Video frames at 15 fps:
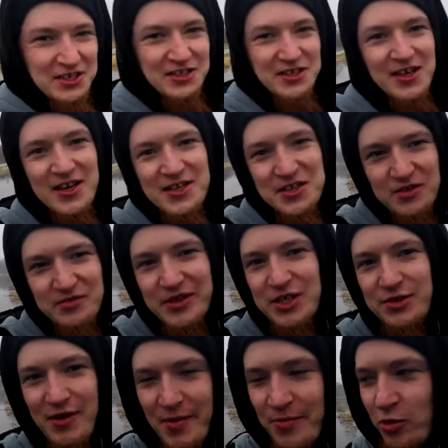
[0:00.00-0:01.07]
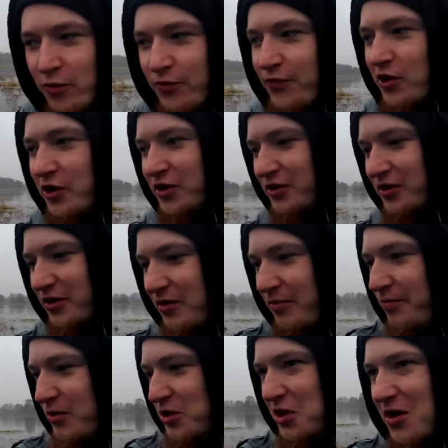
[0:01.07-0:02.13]
ihr diese ganzen Überschwemmungen von
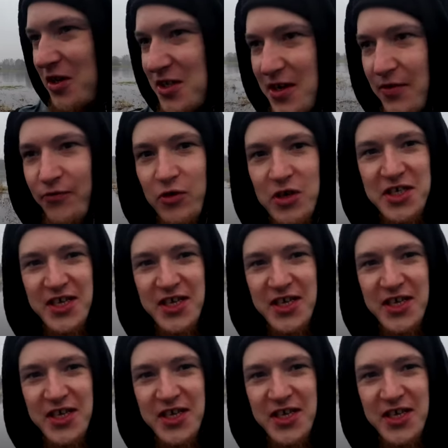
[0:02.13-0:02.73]
besonders da, wo